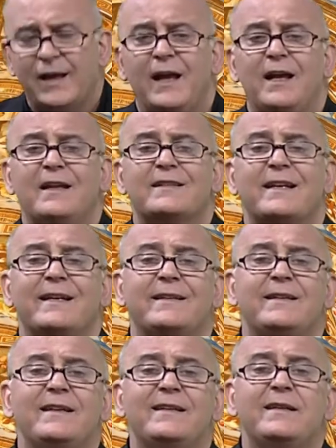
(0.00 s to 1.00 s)
el
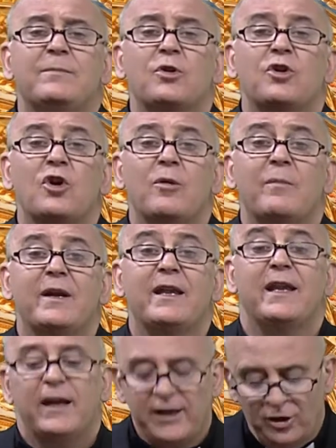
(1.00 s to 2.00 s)
Santísimo Nombre
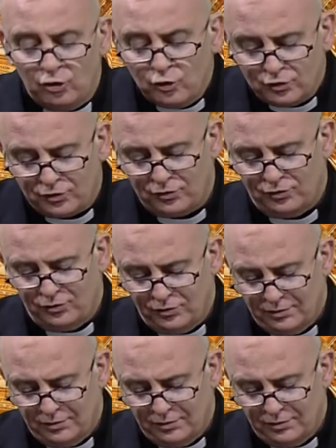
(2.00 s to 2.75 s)
de Jesús.